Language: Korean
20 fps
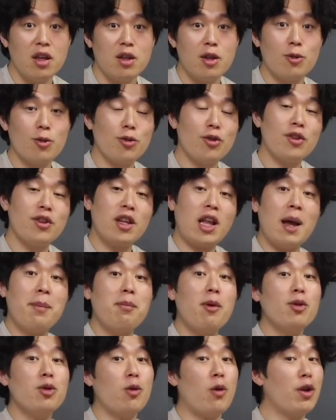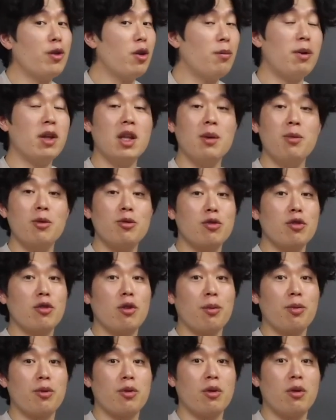이 소녀는 한 번도 환영받아 본 적이
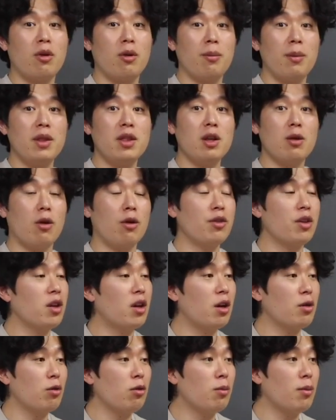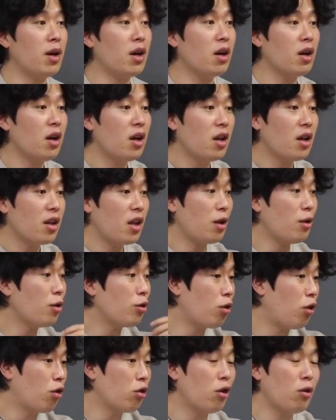없어. 맨날 어디 가도 막, 야, 너
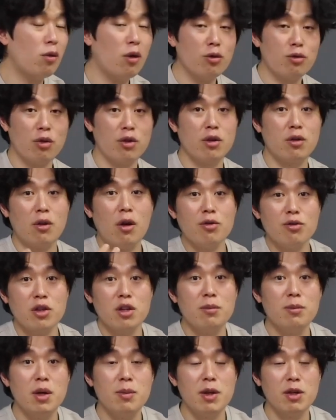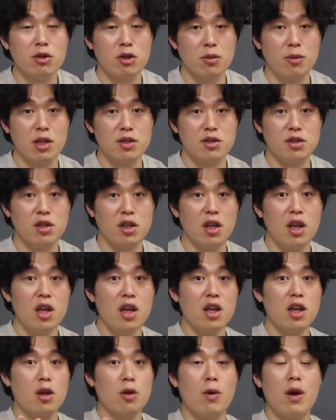더러워. 저리 꺼져. 이런 말만 들어봤지.
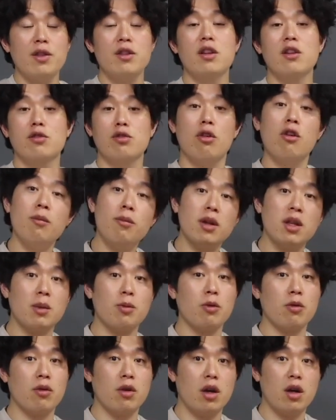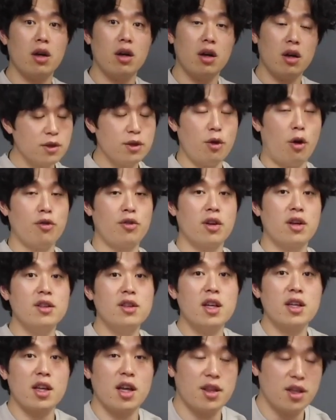이런 환대를 처음 받아본 거야. 여기서
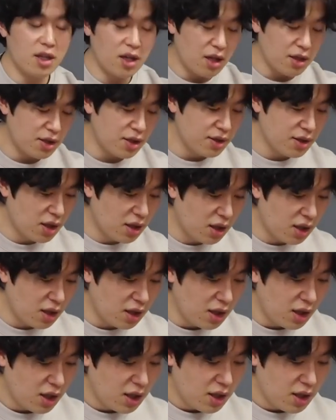끝난 게 아니라 신사가